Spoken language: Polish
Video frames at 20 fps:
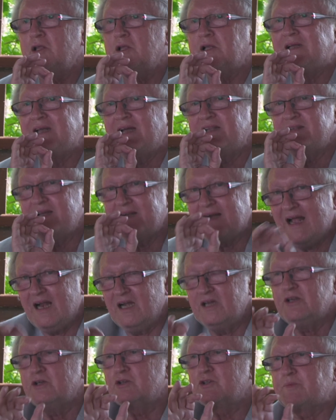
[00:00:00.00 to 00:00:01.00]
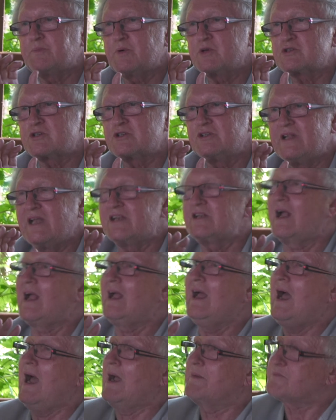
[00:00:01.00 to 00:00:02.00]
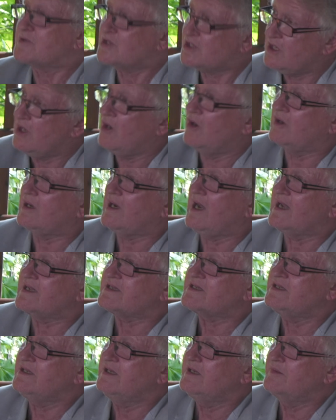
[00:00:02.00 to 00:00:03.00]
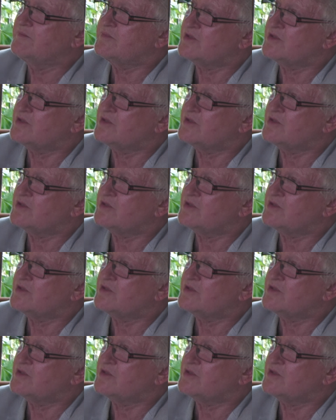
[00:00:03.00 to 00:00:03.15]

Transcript: generalnie odpoczynek, a przy okazji,